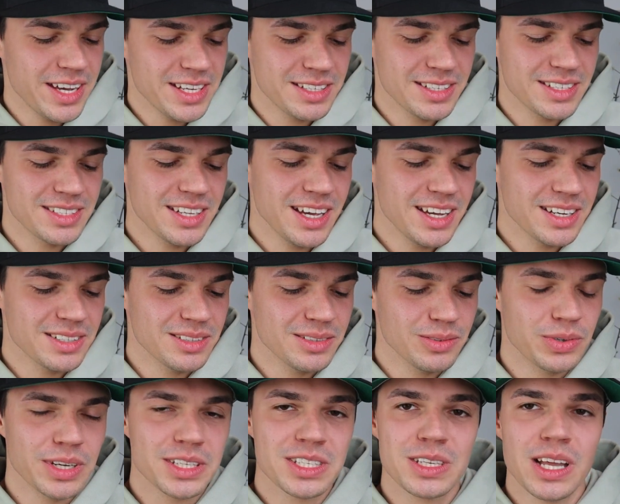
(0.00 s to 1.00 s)
weiche Seite.
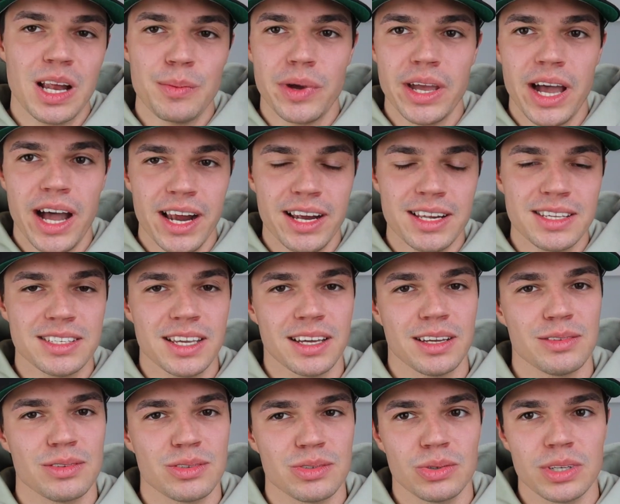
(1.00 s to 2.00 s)
Und das ist halt bei allen
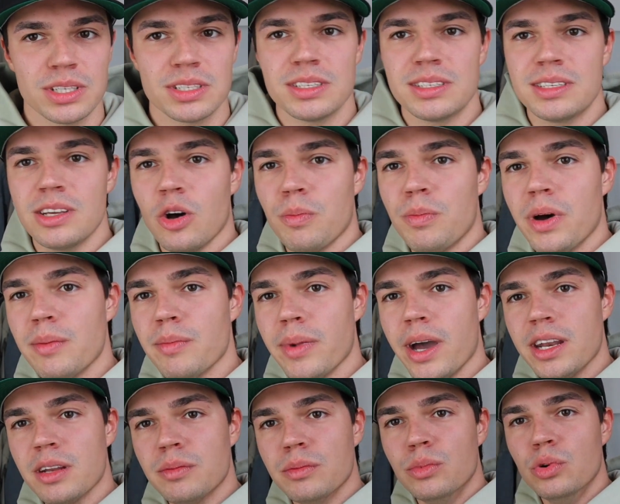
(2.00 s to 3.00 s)
Sachen so. Das ist ja auch bei
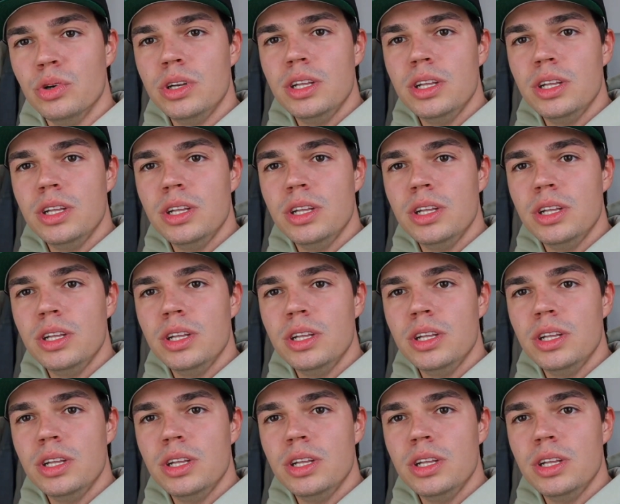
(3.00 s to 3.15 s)
meinem